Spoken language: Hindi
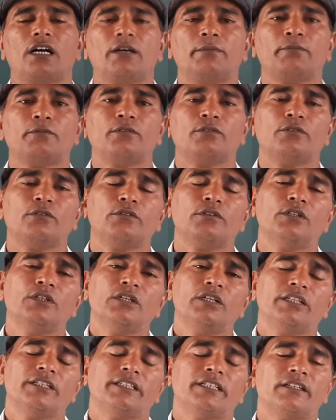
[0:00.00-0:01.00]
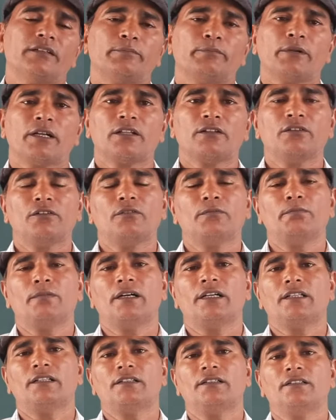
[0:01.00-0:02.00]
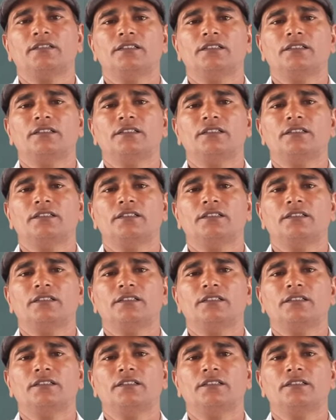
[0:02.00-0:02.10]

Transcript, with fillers: आपको ये प्रलोभन